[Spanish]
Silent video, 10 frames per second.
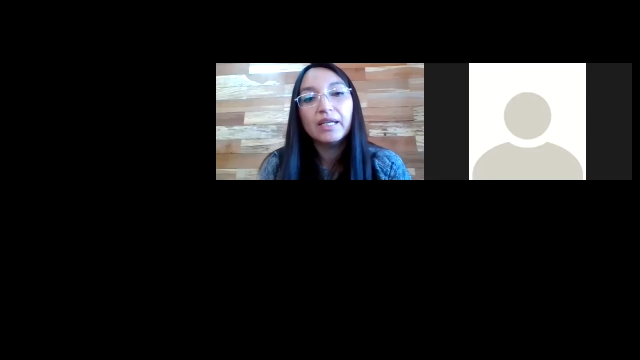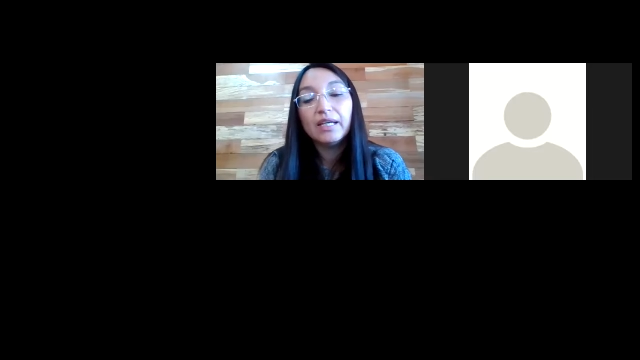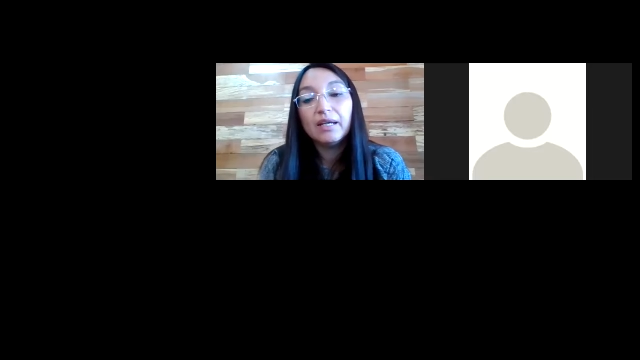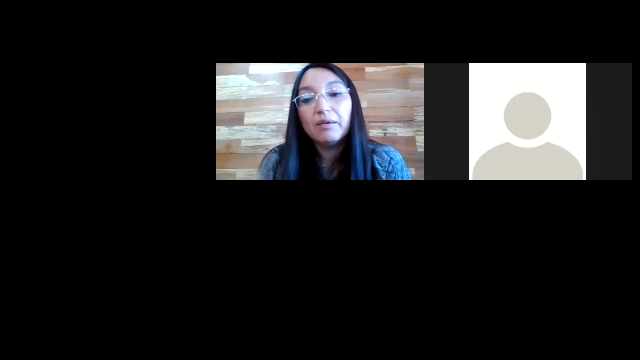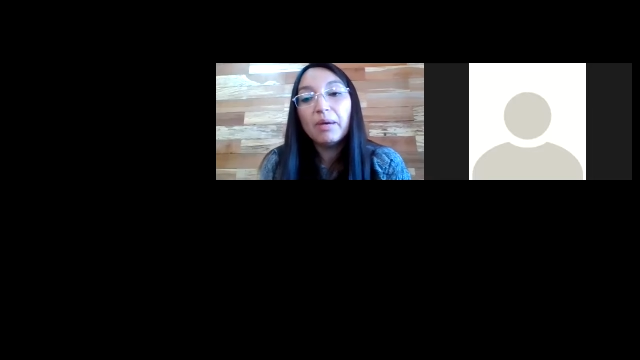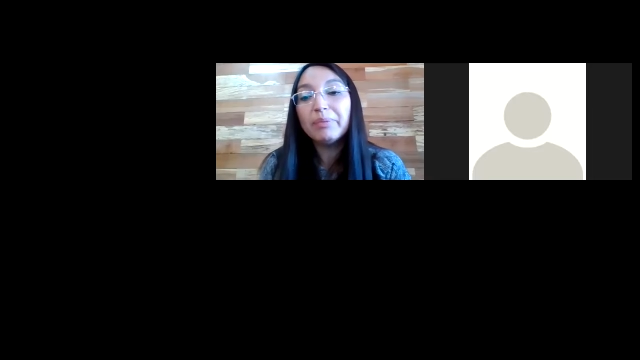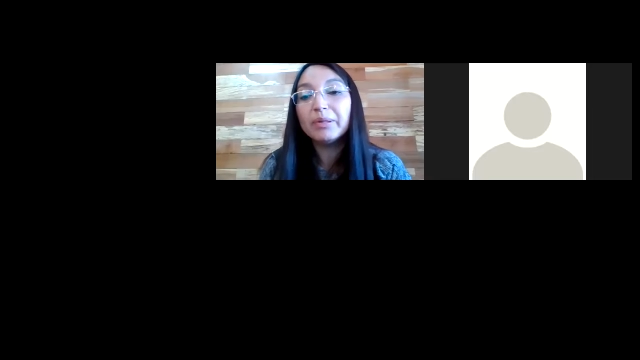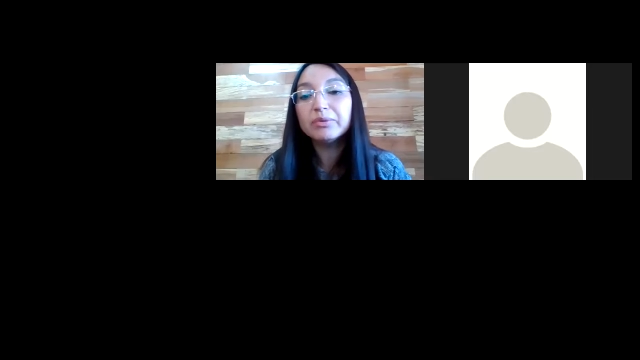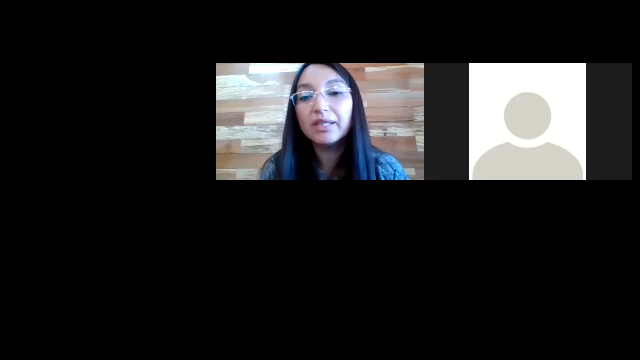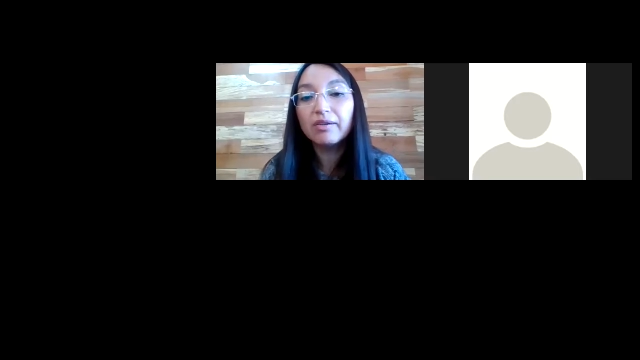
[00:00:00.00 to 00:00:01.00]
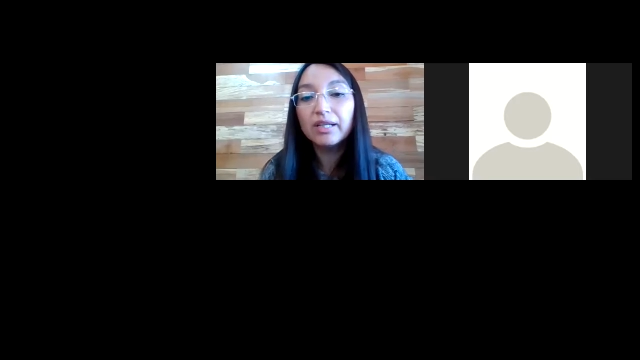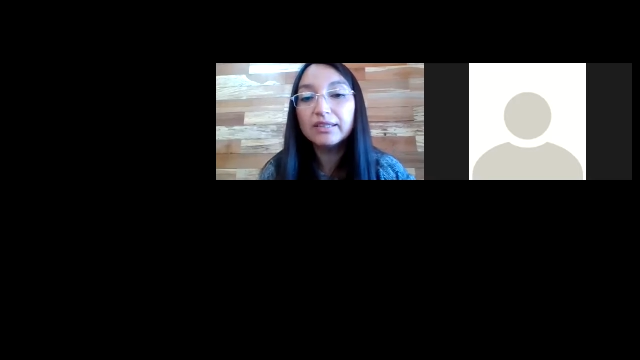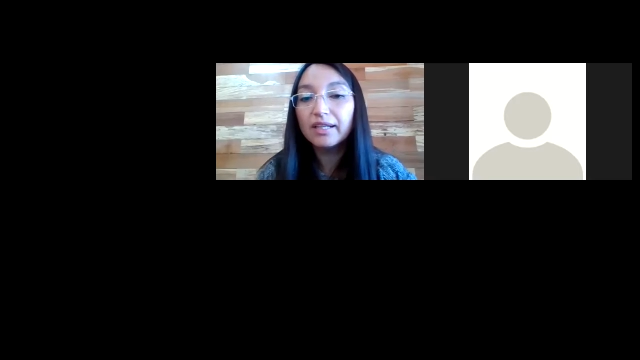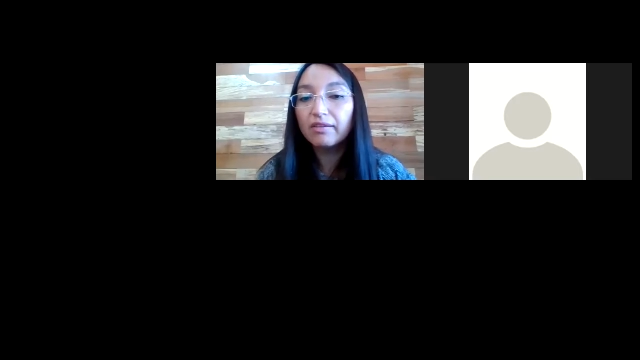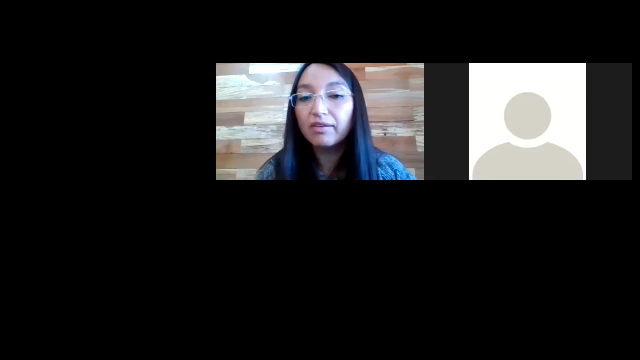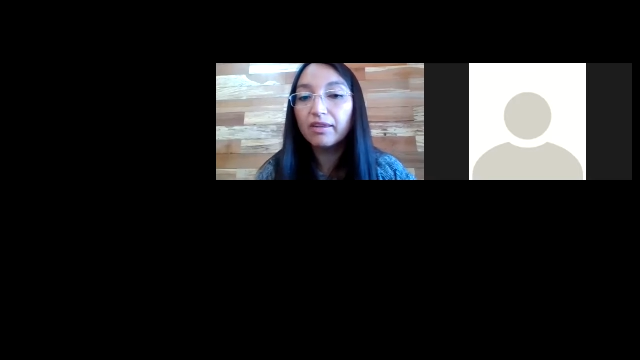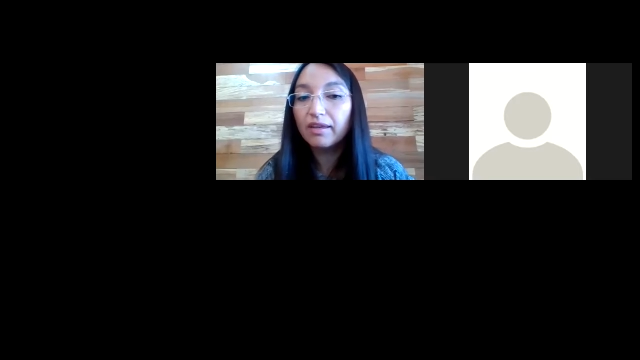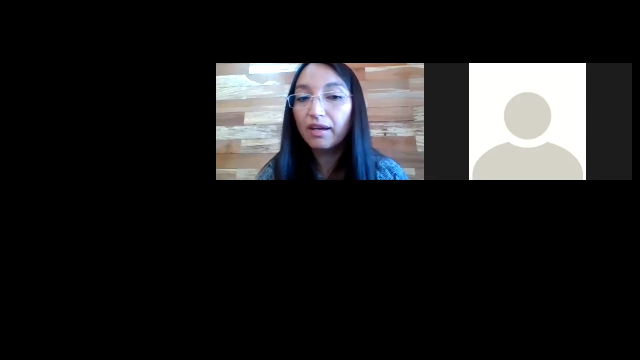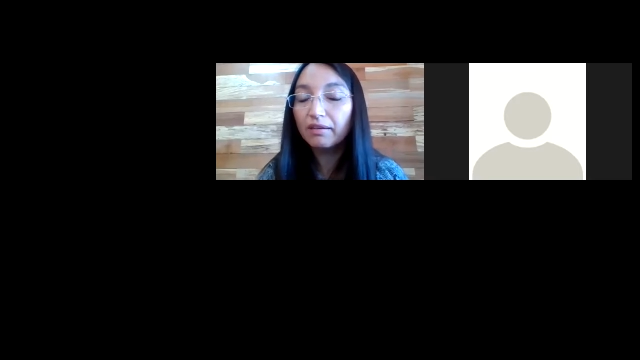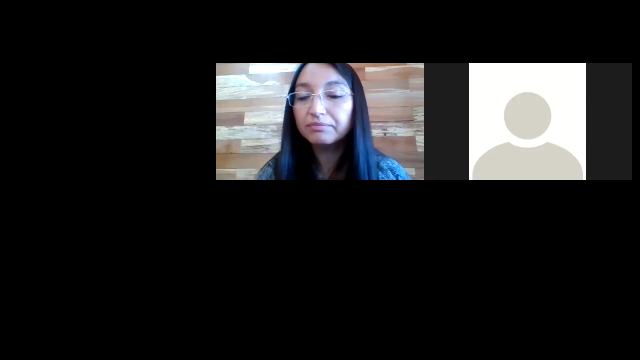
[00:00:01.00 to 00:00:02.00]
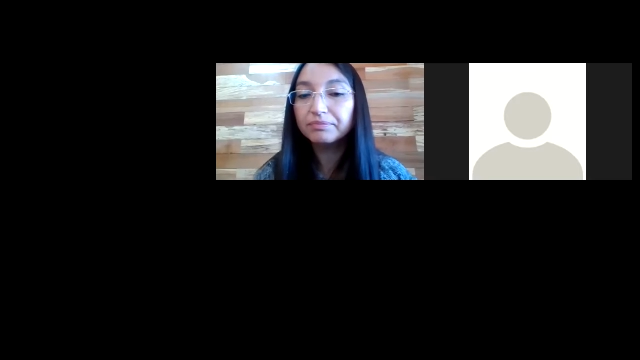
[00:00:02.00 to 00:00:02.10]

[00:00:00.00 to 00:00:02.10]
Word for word: Eh, ¿Más preguntas con la entrega de hoy día?